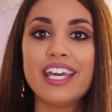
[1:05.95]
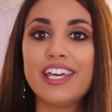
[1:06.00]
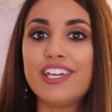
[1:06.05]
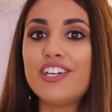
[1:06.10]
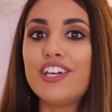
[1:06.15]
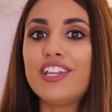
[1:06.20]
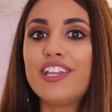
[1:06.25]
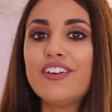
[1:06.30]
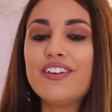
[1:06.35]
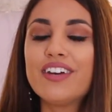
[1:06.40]

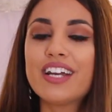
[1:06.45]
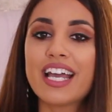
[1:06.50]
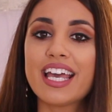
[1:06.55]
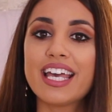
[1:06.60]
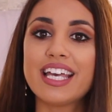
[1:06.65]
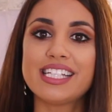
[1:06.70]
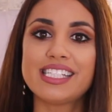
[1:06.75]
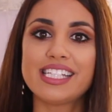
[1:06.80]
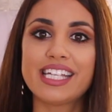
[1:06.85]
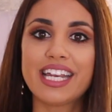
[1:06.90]
Y yo tengo que
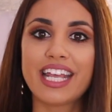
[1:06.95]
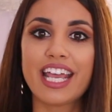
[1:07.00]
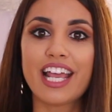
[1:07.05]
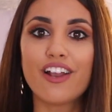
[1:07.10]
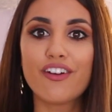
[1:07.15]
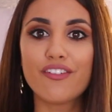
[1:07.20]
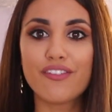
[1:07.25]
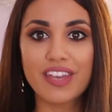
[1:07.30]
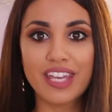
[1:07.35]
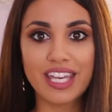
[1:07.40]
decir
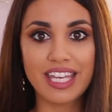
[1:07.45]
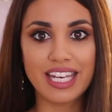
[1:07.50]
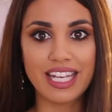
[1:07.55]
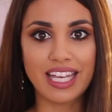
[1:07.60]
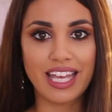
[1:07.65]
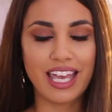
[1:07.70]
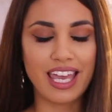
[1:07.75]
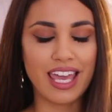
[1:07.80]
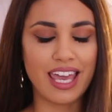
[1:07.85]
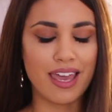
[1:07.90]
que los
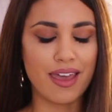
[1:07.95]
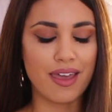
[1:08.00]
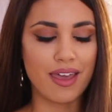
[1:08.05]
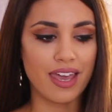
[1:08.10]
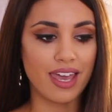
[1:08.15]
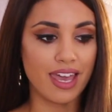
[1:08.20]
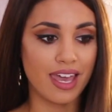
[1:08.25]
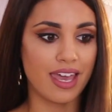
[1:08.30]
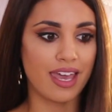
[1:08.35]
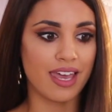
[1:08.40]
bikinis
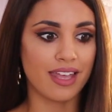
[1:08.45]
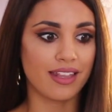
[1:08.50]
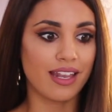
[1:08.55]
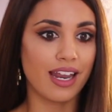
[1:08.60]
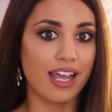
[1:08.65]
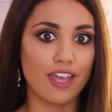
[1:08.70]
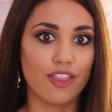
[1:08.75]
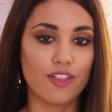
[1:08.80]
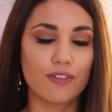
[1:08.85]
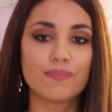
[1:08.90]
que he
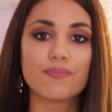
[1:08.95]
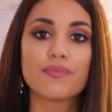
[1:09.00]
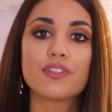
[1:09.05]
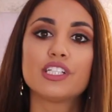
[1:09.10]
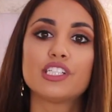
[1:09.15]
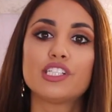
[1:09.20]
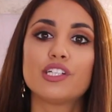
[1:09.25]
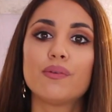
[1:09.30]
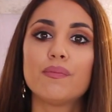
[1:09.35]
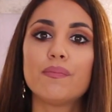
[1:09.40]
traído
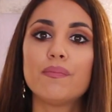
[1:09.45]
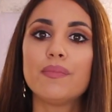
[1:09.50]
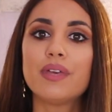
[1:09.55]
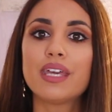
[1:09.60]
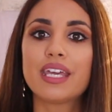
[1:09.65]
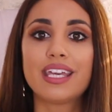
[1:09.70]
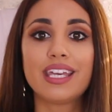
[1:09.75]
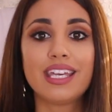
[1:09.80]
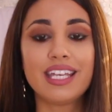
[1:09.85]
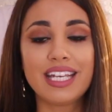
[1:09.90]
son
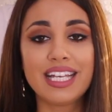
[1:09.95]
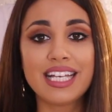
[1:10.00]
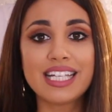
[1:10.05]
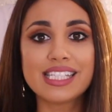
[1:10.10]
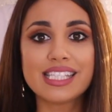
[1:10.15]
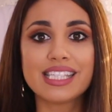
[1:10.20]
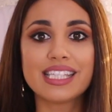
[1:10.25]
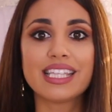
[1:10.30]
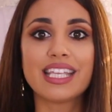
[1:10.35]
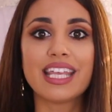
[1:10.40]

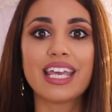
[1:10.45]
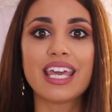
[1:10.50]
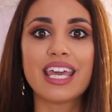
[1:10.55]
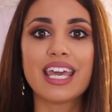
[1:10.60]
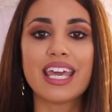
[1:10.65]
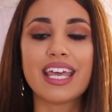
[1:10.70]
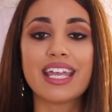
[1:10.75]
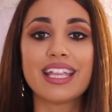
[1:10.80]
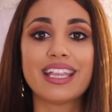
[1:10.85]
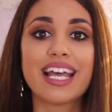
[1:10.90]
bikinis
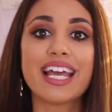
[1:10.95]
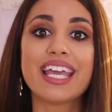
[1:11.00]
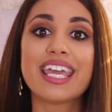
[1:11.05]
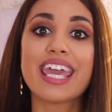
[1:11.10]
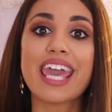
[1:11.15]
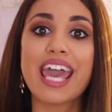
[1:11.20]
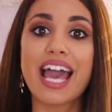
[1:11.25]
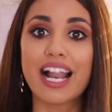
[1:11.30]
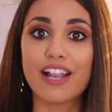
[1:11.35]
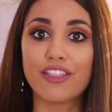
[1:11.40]
de
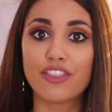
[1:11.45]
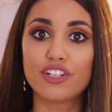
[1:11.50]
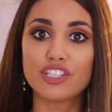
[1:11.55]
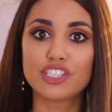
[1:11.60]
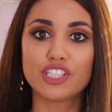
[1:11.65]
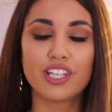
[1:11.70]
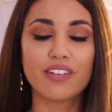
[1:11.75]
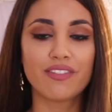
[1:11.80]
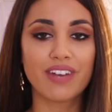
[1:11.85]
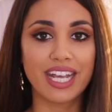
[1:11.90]
talle
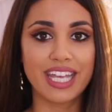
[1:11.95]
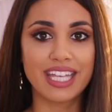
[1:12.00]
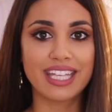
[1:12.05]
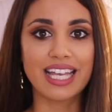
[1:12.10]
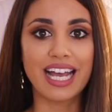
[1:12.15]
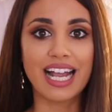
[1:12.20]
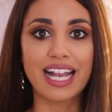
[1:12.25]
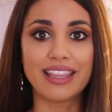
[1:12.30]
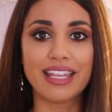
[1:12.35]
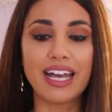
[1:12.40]
alto, son de
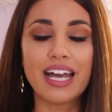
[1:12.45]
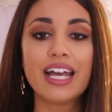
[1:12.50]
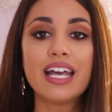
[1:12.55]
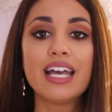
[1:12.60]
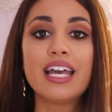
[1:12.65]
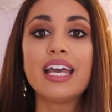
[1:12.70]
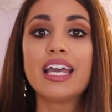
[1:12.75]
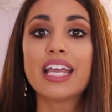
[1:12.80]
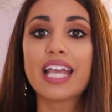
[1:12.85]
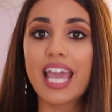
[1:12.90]
braguita alta,
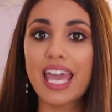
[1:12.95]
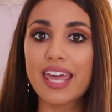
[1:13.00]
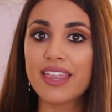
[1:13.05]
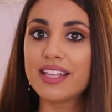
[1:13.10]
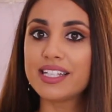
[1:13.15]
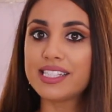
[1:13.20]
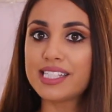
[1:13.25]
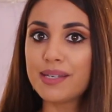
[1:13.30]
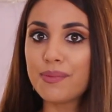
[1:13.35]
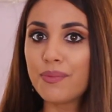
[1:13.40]

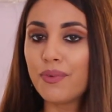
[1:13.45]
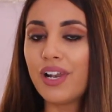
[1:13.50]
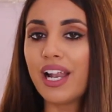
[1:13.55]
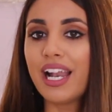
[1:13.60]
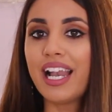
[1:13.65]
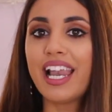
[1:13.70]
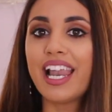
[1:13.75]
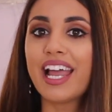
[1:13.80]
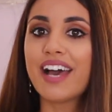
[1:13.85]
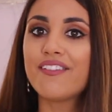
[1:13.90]
que
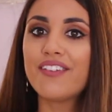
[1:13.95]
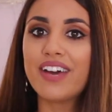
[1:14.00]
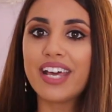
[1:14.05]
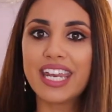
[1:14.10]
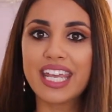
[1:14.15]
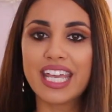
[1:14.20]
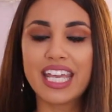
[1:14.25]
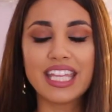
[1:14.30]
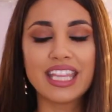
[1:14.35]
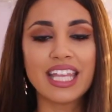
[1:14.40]
disimulan la
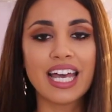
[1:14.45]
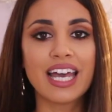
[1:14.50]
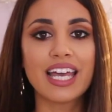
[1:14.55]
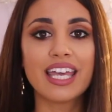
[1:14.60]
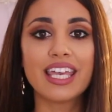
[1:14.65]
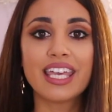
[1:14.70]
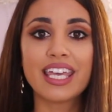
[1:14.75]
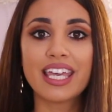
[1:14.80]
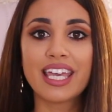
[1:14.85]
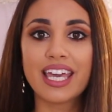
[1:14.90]

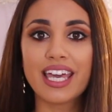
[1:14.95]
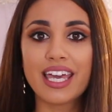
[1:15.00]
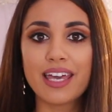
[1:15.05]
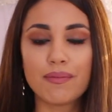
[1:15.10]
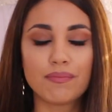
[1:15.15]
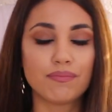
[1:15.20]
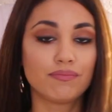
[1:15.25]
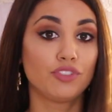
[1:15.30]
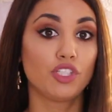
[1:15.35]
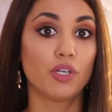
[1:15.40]
barriguita y
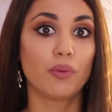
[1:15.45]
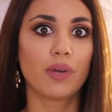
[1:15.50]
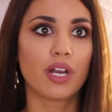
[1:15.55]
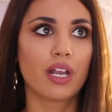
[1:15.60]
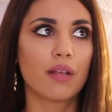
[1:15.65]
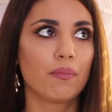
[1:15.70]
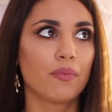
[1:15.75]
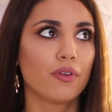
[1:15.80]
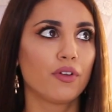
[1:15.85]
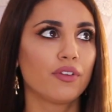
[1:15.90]
que yo por
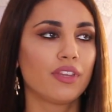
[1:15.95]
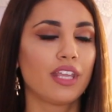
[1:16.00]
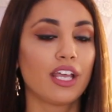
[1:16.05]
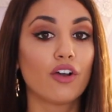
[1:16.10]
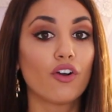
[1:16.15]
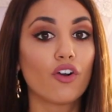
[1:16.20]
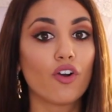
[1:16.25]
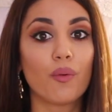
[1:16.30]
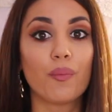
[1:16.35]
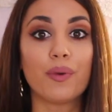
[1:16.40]
ejemplo
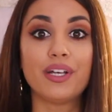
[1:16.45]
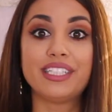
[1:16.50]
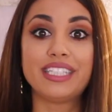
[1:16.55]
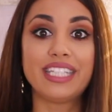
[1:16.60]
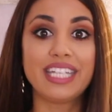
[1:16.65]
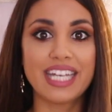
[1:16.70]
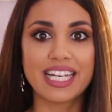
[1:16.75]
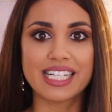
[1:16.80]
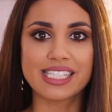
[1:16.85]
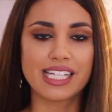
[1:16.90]
tengo como
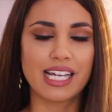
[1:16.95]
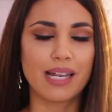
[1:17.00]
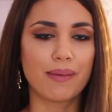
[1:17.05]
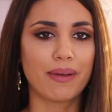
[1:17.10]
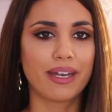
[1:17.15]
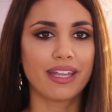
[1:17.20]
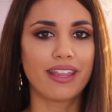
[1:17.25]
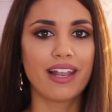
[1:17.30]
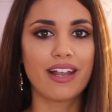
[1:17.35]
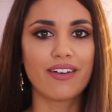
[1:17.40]
estrías en
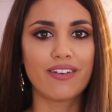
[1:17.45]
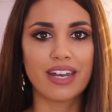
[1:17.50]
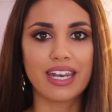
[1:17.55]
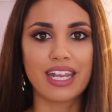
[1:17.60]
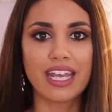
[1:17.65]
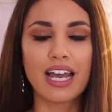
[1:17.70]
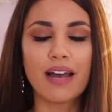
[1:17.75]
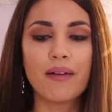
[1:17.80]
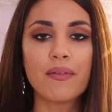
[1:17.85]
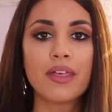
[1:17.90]
la parte de la
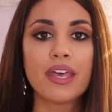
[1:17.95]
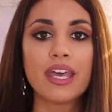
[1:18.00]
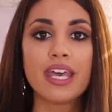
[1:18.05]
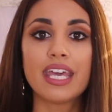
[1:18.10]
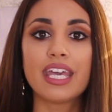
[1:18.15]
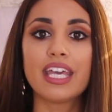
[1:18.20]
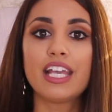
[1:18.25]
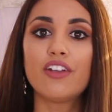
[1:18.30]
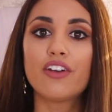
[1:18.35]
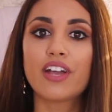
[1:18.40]
barriga
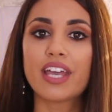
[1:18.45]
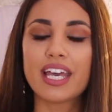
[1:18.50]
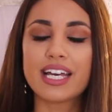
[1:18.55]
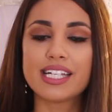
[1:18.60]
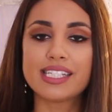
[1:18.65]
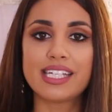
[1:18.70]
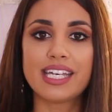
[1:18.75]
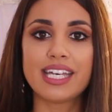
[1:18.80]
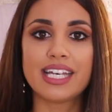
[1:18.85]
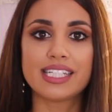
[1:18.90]
y lo que
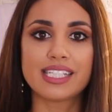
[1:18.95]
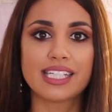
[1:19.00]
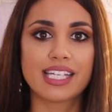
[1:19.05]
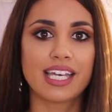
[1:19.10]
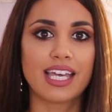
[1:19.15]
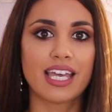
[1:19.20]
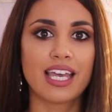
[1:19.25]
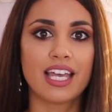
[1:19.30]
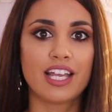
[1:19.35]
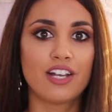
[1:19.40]
hace es
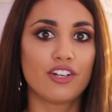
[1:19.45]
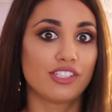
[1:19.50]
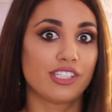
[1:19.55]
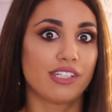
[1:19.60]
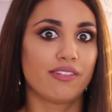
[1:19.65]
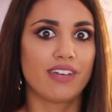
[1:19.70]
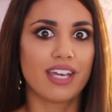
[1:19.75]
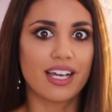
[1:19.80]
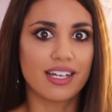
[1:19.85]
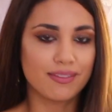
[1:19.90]
que no
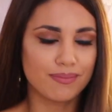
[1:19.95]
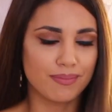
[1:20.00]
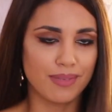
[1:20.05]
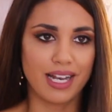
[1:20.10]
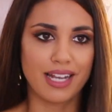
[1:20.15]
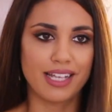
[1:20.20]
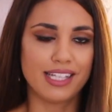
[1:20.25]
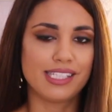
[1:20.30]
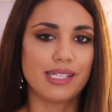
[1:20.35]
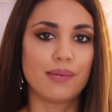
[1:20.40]
se vean,
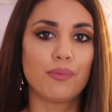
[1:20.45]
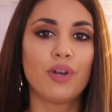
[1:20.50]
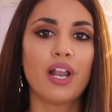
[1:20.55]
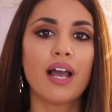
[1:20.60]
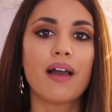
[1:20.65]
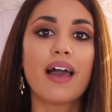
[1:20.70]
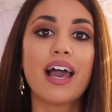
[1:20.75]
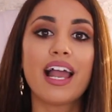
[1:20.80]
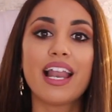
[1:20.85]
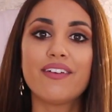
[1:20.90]
me la
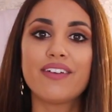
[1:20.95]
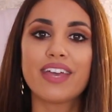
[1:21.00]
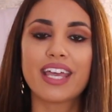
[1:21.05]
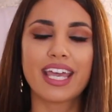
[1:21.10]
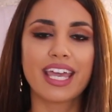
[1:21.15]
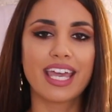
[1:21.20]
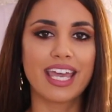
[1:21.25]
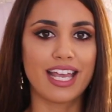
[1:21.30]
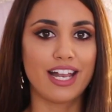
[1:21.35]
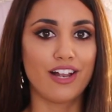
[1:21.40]
disimula a la
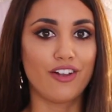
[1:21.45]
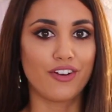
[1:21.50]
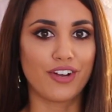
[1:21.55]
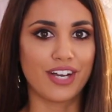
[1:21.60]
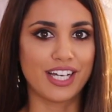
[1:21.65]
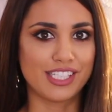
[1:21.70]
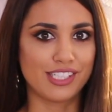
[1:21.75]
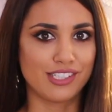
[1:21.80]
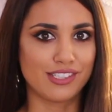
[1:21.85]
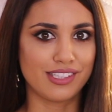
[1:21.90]
vez que
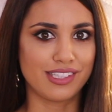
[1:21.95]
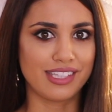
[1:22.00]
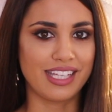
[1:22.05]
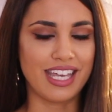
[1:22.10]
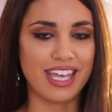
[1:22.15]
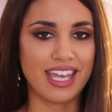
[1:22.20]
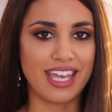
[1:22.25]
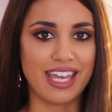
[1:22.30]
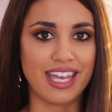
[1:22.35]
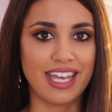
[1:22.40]
los que son
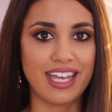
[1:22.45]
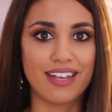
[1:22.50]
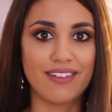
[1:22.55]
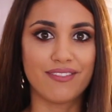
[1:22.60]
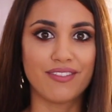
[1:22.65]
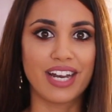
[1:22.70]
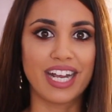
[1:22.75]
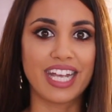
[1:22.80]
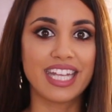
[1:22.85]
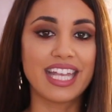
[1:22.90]
de
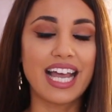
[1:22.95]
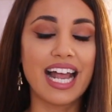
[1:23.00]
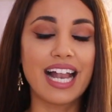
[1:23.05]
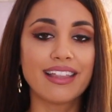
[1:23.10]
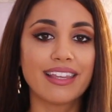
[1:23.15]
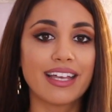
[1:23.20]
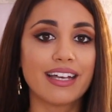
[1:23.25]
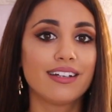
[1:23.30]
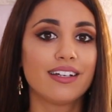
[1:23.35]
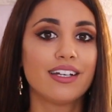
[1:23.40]
braguita
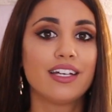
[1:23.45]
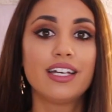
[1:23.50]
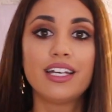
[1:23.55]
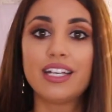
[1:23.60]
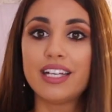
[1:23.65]
alta